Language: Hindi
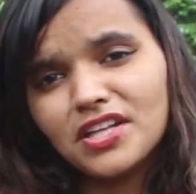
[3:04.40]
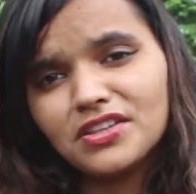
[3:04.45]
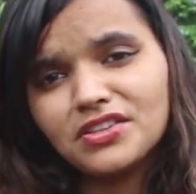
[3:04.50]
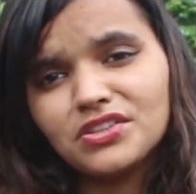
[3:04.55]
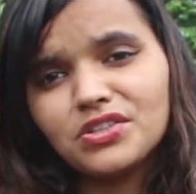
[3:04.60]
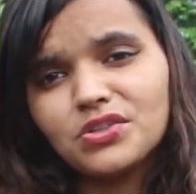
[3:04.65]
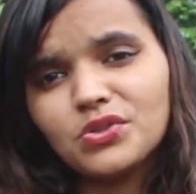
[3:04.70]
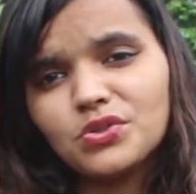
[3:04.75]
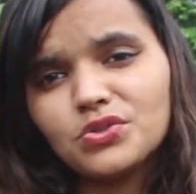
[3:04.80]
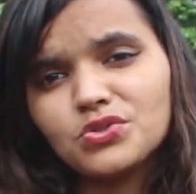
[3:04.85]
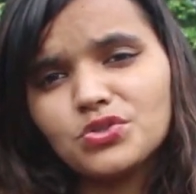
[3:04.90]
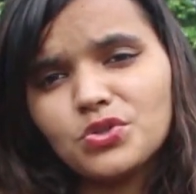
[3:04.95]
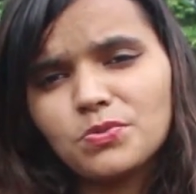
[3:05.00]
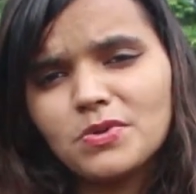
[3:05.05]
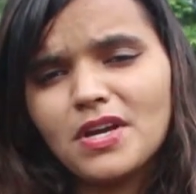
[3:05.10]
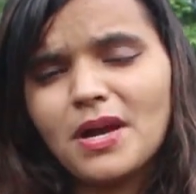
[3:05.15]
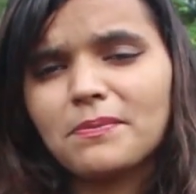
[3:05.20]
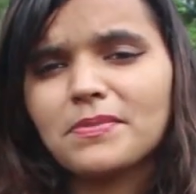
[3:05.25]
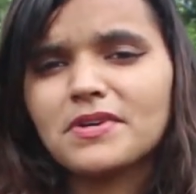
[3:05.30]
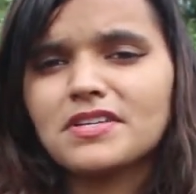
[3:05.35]
जानते हो जो
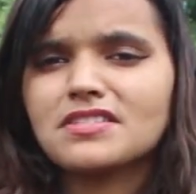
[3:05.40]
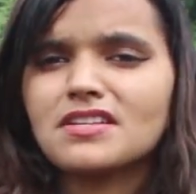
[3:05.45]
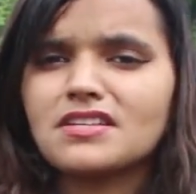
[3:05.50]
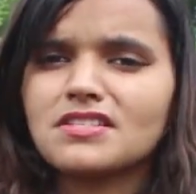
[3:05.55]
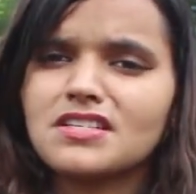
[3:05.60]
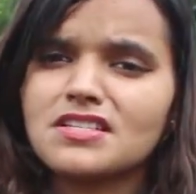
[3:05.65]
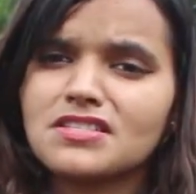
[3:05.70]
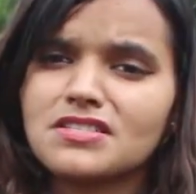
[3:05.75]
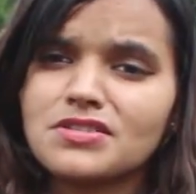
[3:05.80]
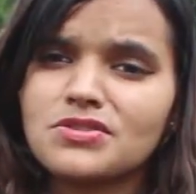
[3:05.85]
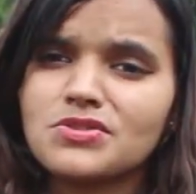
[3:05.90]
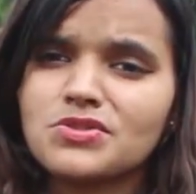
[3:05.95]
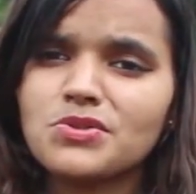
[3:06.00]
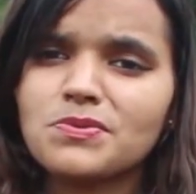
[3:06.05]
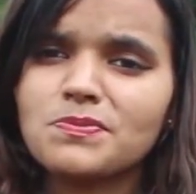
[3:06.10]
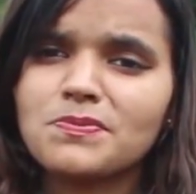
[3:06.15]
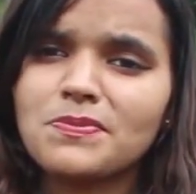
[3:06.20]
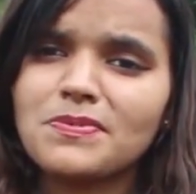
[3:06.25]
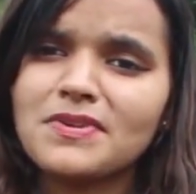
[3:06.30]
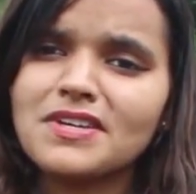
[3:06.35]
भी आपके सजेशंस
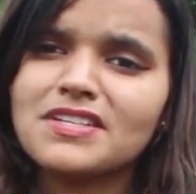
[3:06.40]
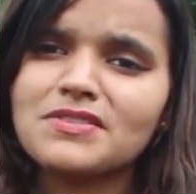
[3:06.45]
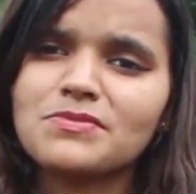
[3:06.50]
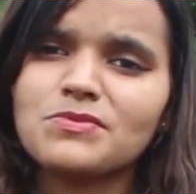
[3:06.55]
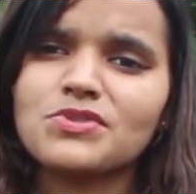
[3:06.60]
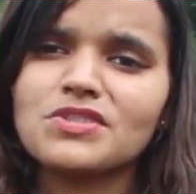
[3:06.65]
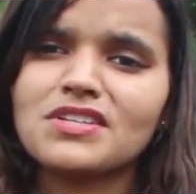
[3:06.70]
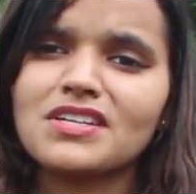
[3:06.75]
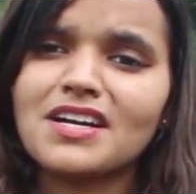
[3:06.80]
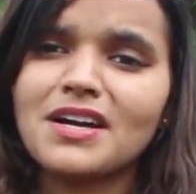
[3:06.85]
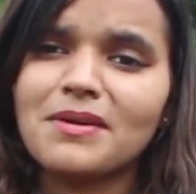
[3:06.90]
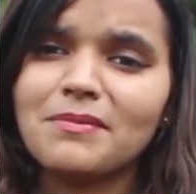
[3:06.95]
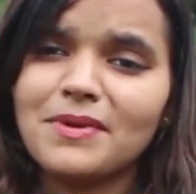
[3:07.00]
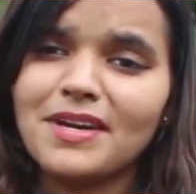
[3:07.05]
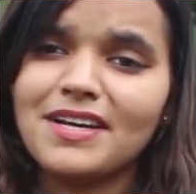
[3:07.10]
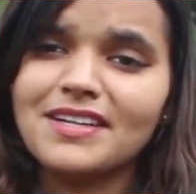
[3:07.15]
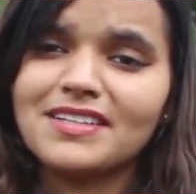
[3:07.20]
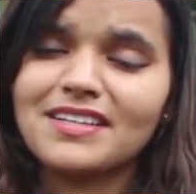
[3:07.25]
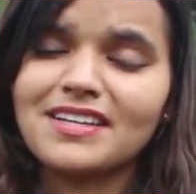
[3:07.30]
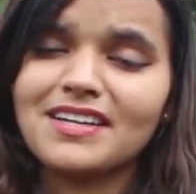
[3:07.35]
हो प्लीज़ मुझे
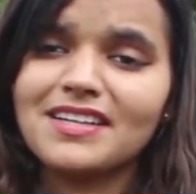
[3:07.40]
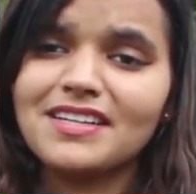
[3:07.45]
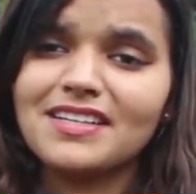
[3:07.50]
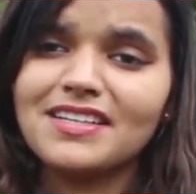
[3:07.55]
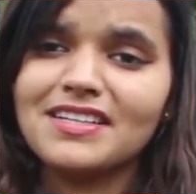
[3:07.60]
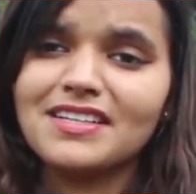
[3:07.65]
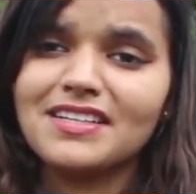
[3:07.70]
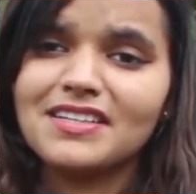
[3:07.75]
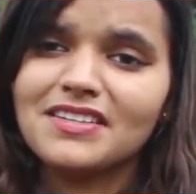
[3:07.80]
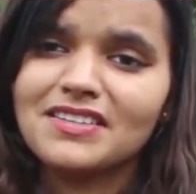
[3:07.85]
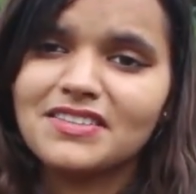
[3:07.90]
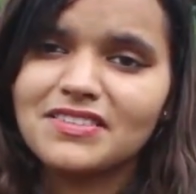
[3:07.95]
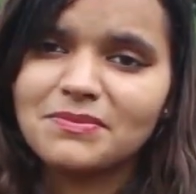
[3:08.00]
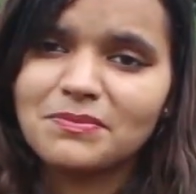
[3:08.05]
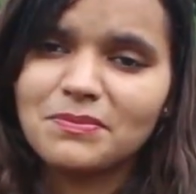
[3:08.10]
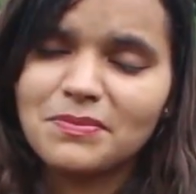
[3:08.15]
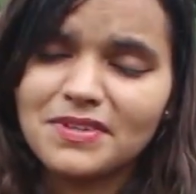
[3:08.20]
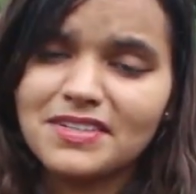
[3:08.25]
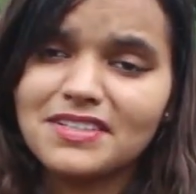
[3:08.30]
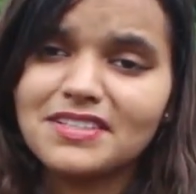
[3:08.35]
कमेंट करें
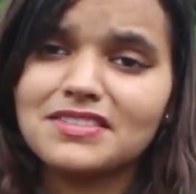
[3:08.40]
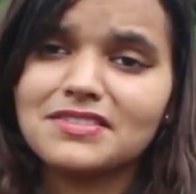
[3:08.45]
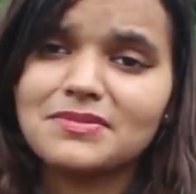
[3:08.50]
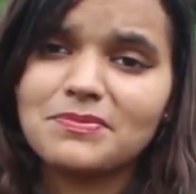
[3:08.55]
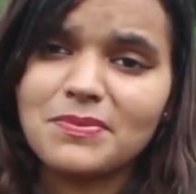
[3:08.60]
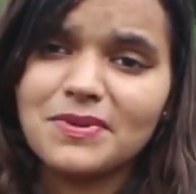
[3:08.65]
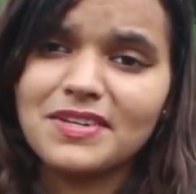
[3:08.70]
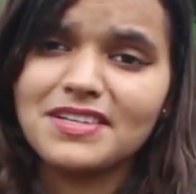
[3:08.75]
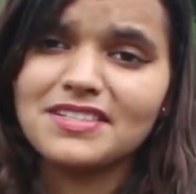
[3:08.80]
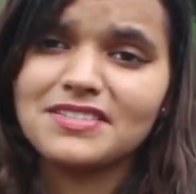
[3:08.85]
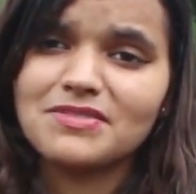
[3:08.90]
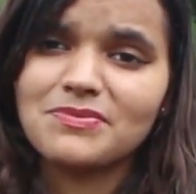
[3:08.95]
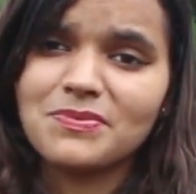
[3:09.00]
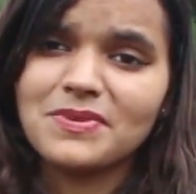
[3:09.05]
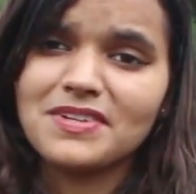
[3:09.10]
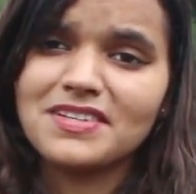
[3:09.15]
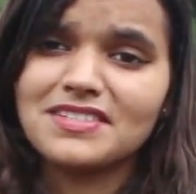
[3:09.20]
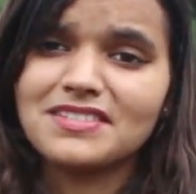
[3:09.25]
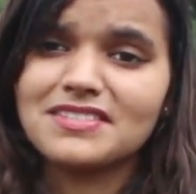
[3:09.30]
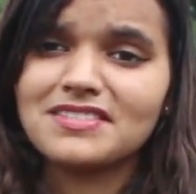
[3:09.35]
प्लीज़ प्लीज़
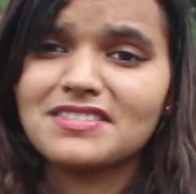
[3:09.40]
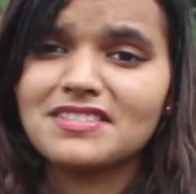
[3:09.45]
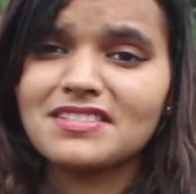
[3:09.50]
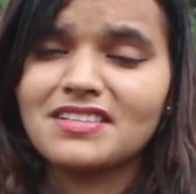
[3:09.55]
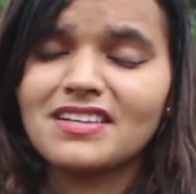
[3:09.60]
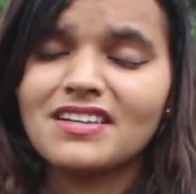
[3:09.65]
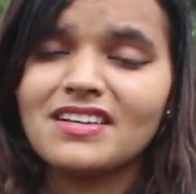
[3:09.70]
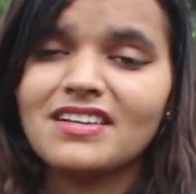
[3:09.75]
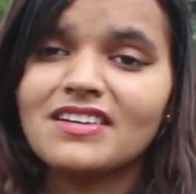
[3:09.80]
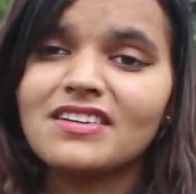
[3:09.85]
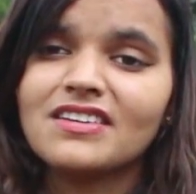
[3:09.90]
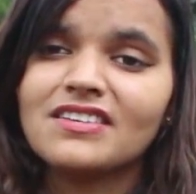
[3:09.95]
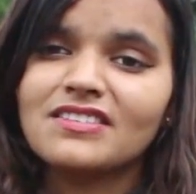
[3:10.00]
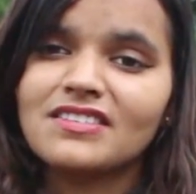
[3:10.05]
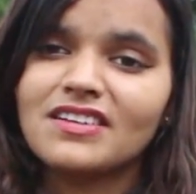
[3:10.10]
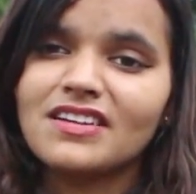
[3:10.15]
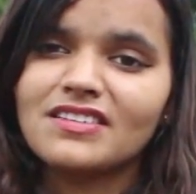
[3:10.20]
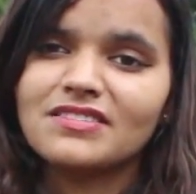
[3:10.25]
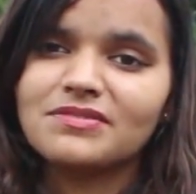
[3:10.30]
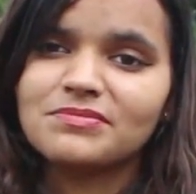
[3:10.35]
प्लीज़
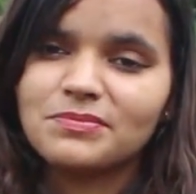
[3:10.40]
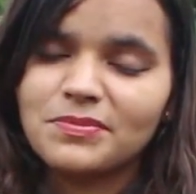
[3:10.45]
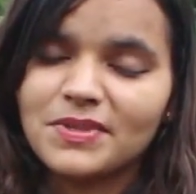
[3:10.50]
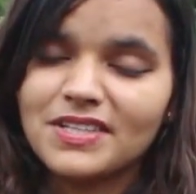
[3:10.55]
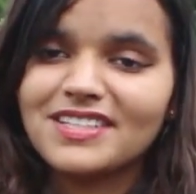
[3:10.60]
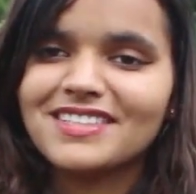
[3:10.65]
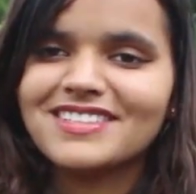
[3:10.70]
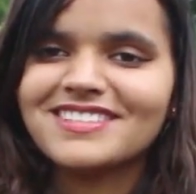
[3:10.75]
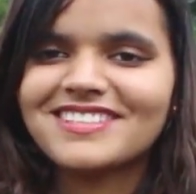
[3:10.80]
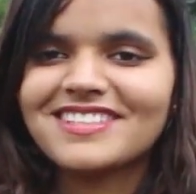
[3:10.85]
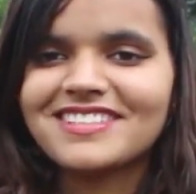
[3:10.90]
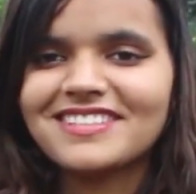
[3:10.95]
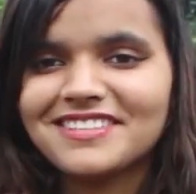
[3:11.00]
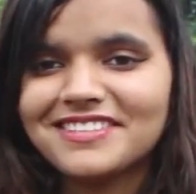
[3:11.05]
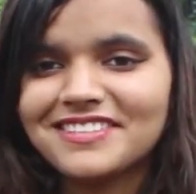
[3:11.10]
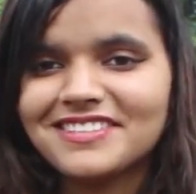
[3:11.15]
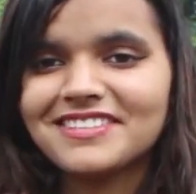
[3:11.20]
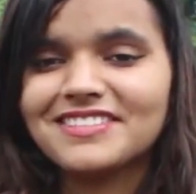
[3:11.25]
प्लीज़